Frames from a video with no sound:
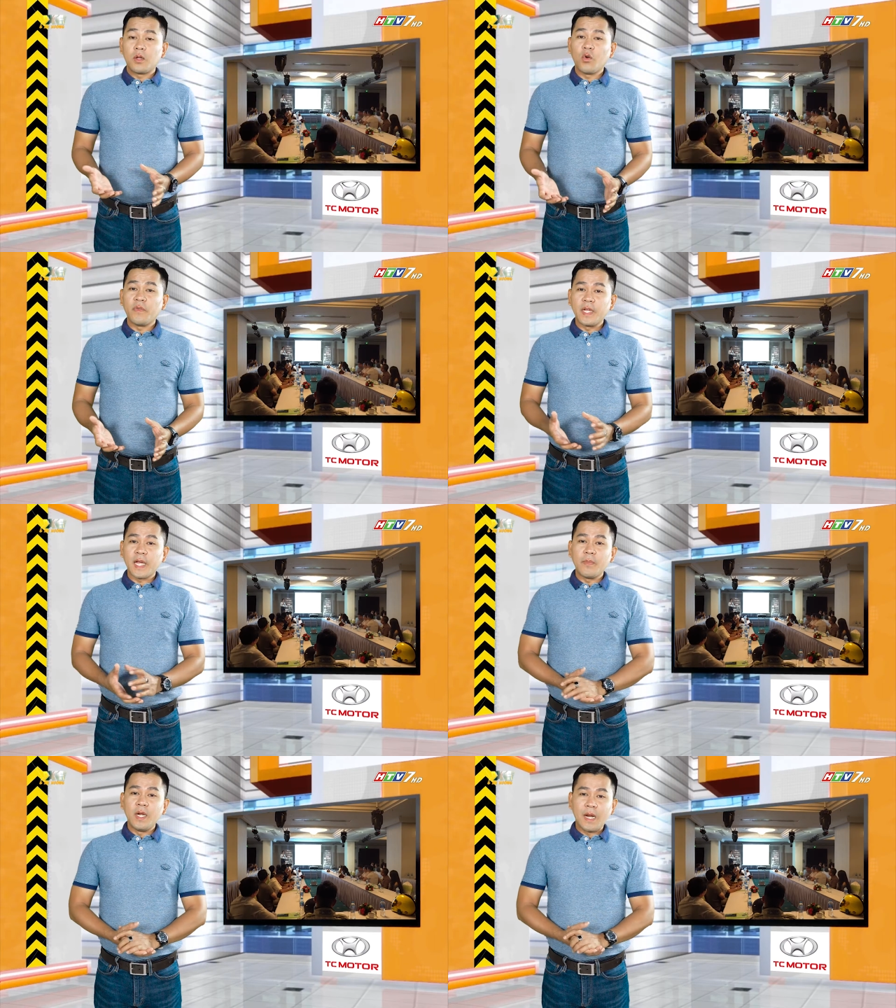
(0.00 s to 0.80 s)
Thưa quý vị,
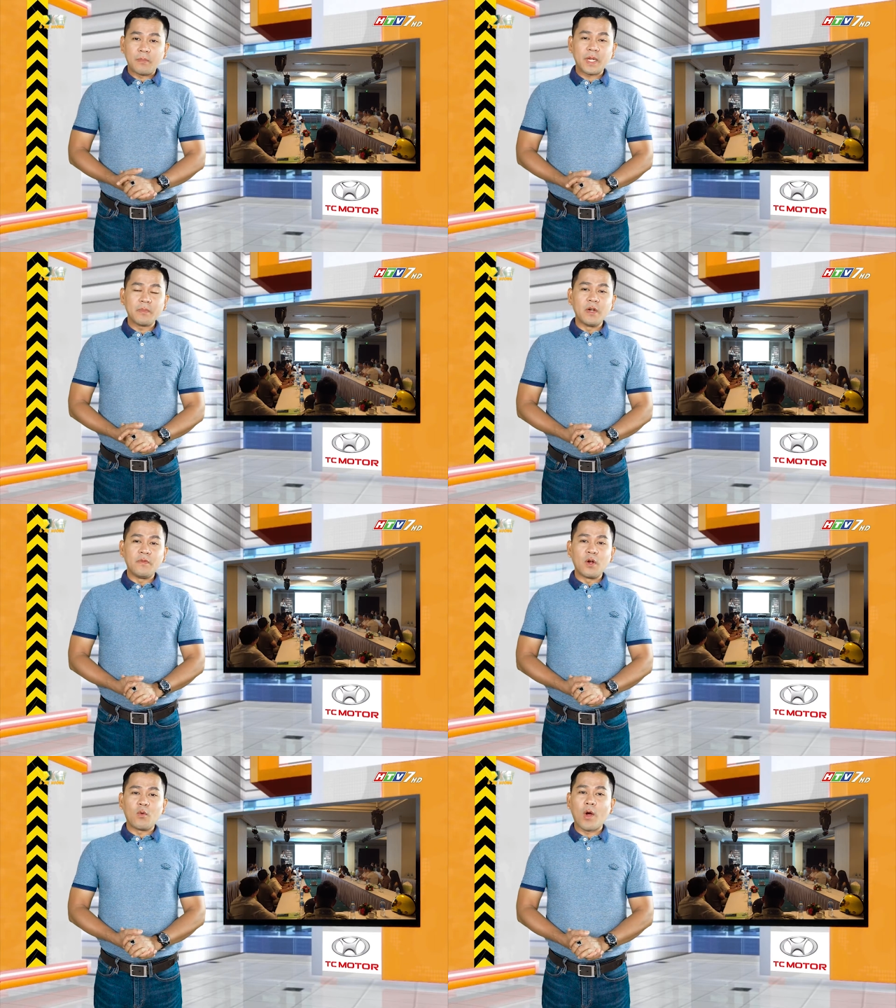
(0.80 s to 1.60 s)
ngày 15 tháng 10
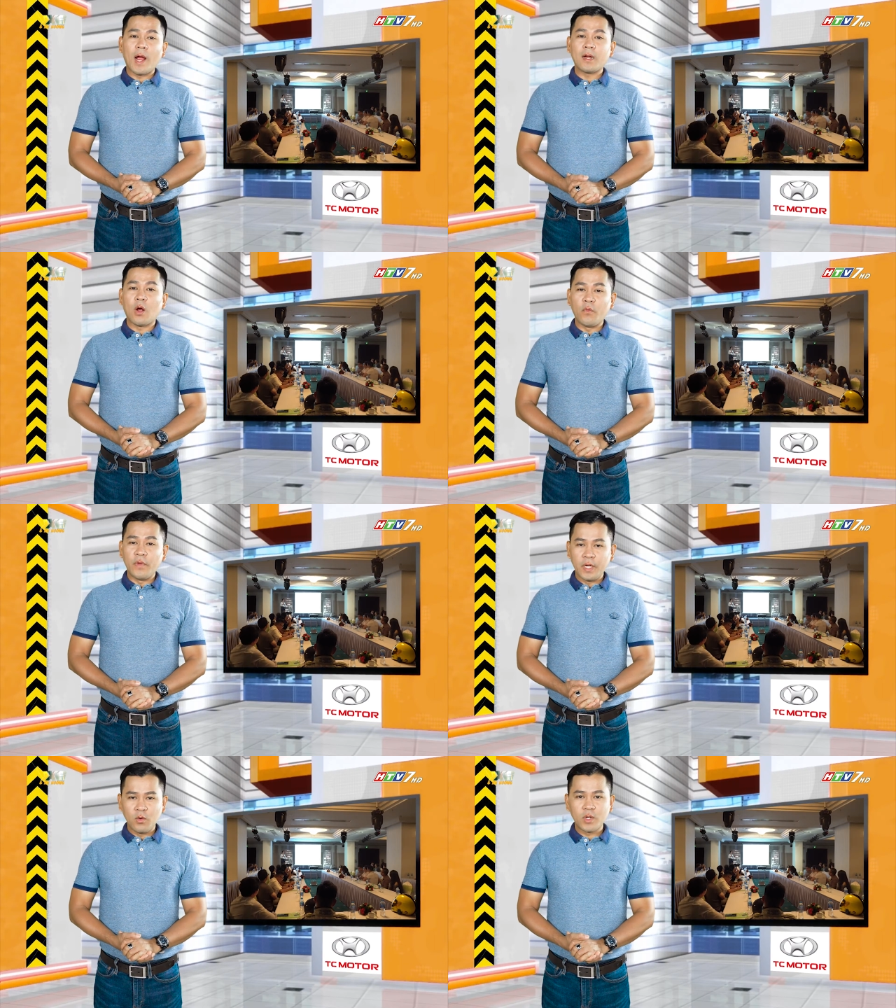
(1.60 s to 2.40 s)
vừa qua, Học
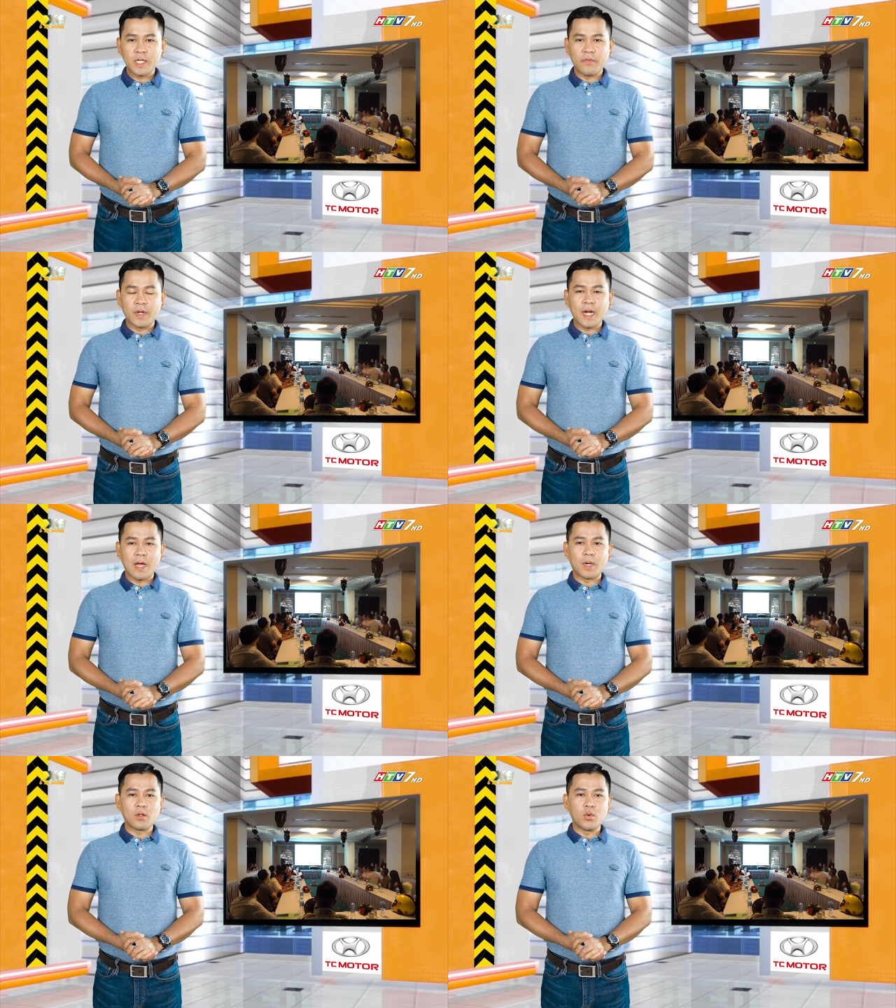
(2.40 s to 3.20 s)
viện Đua Xe Việt
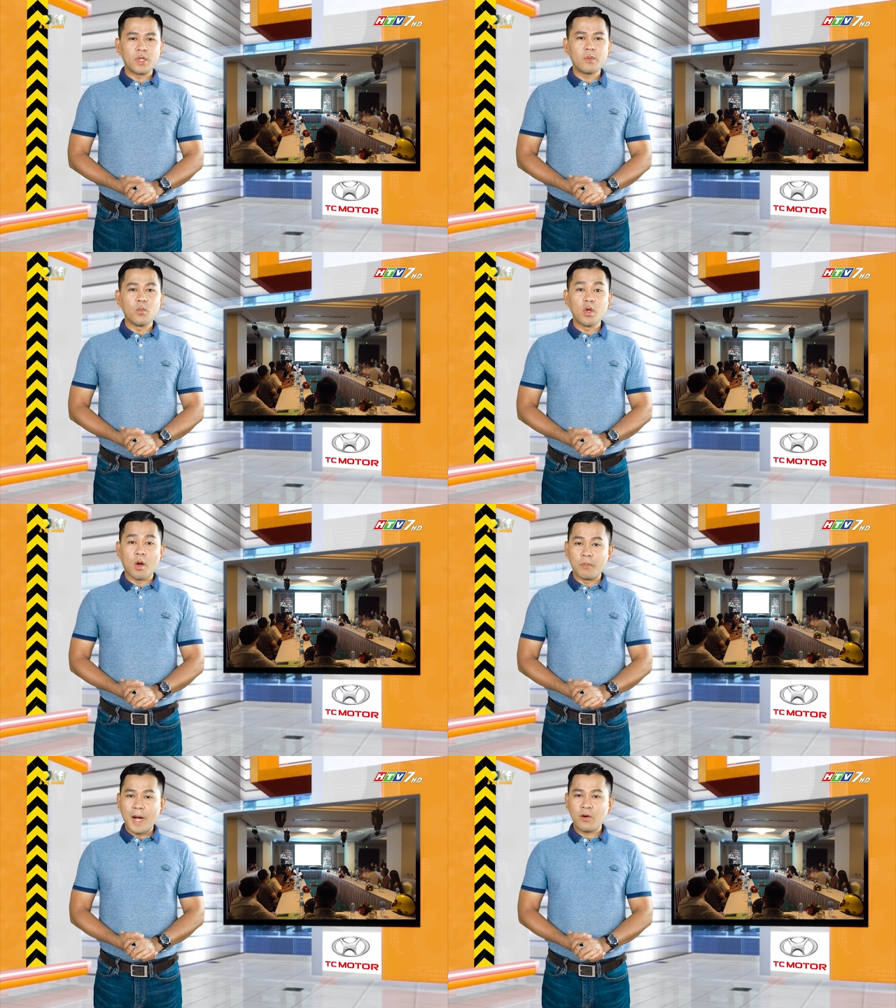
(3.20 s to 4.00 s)
Nam đã tổ chức buổi
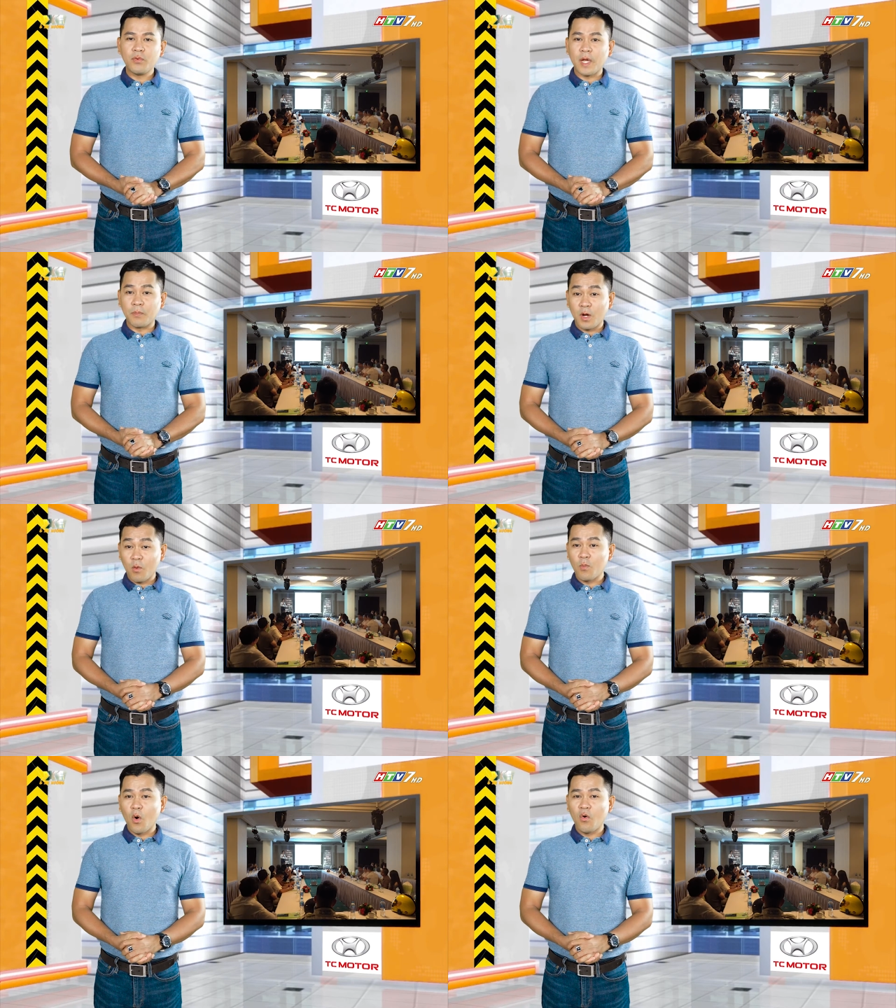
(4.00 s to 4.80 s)
họp báo nhằm
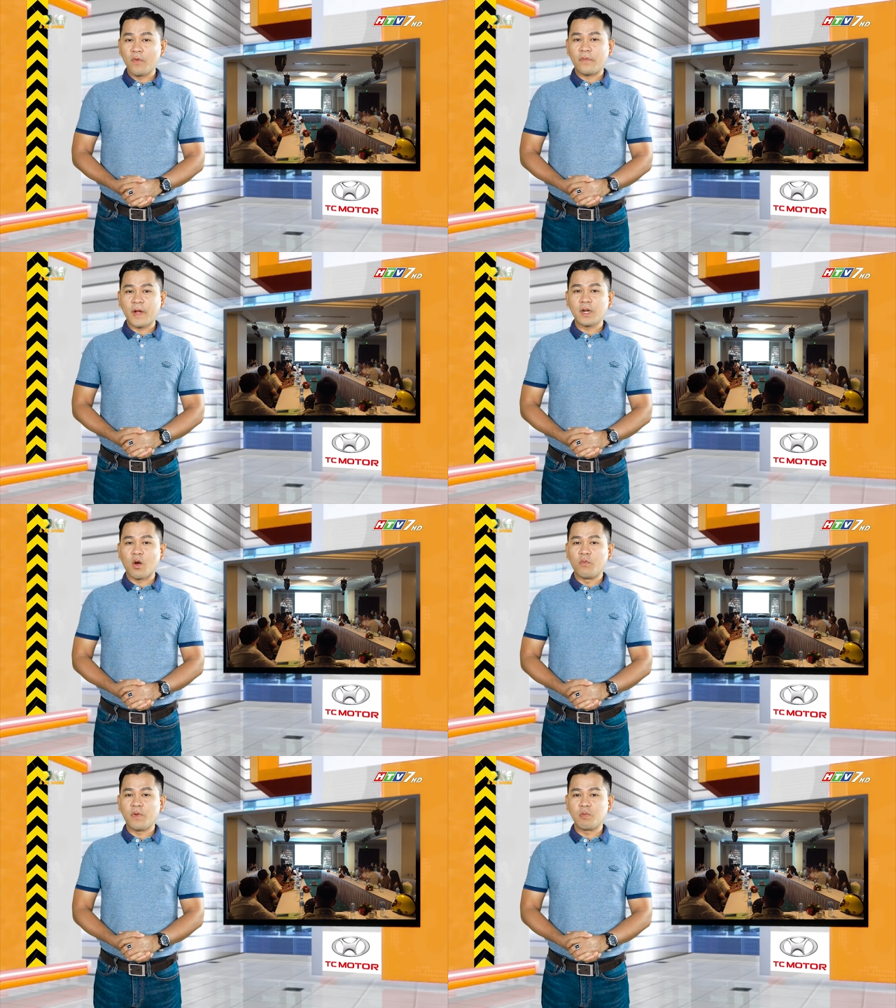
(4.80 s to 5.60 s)
công bố và phát
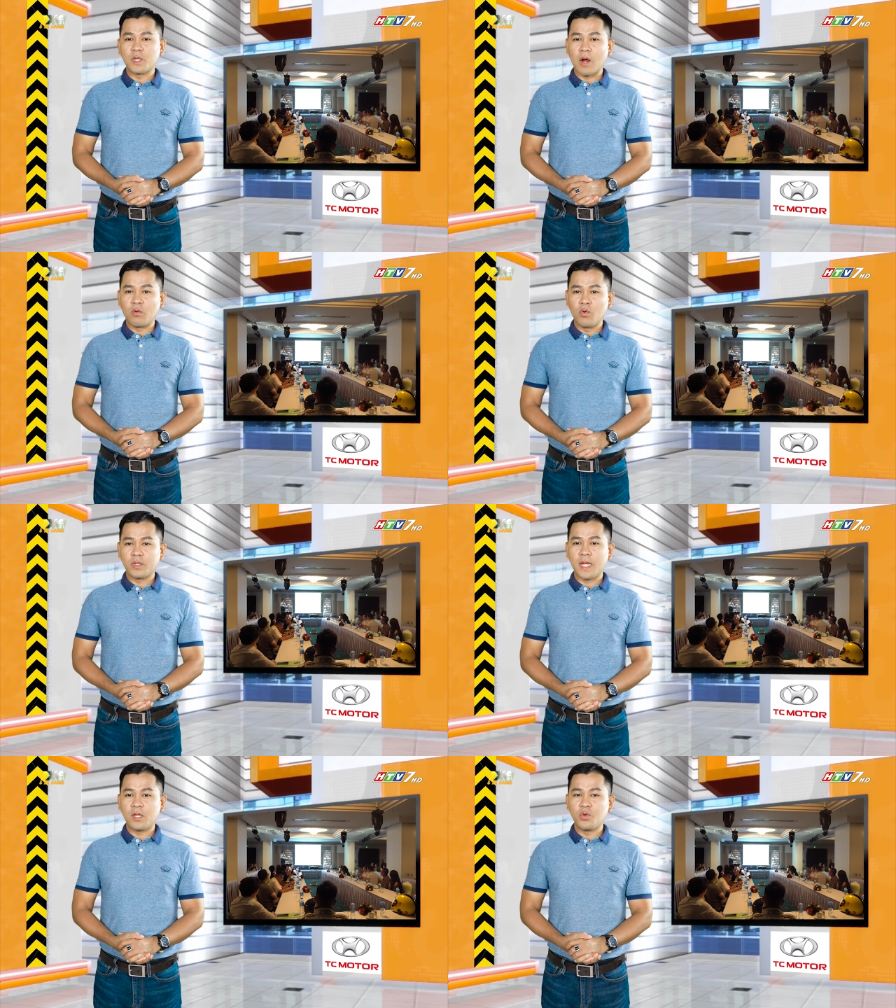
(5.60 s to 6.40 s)
động phong trào đua
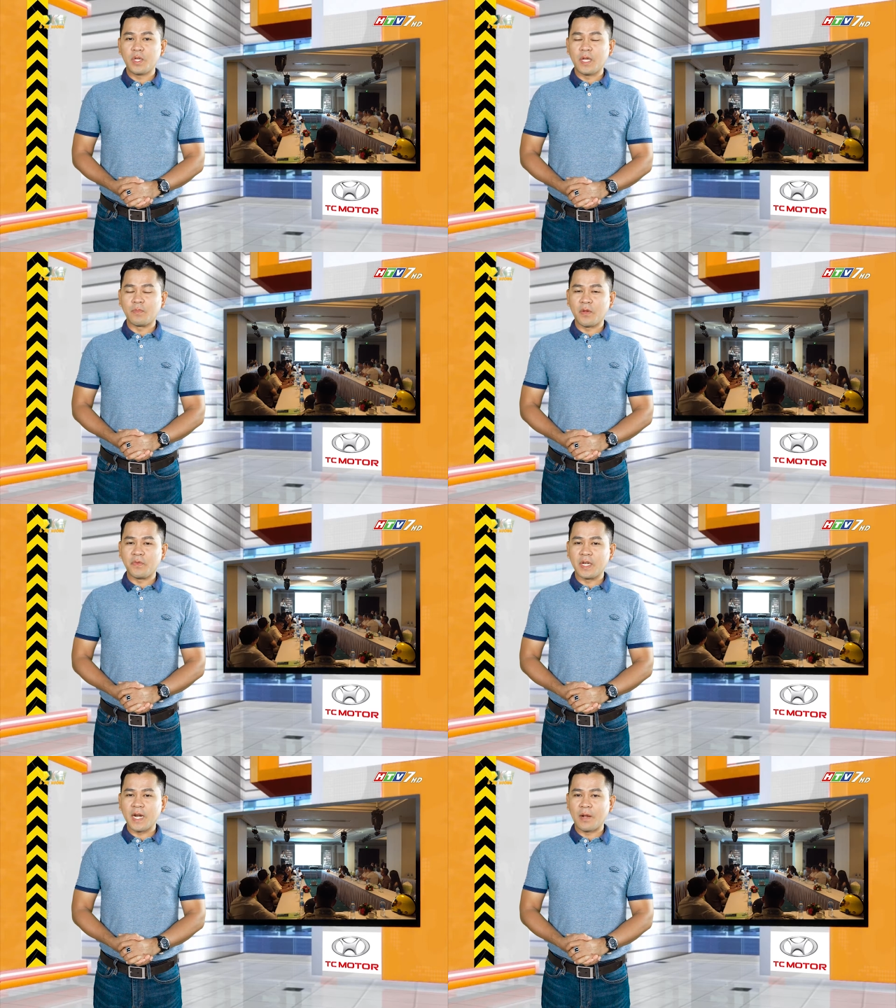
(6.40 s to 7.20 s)
xe chuyên nghiệp tại
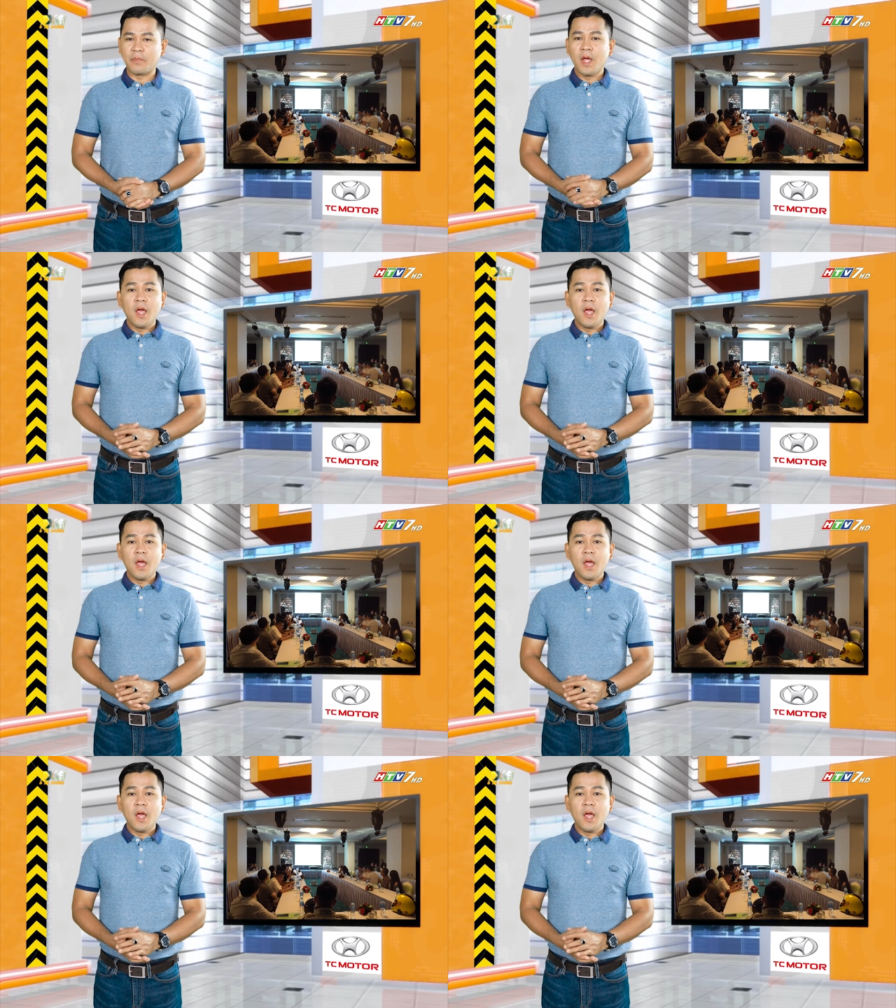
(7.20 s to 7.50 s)
Việt Nam.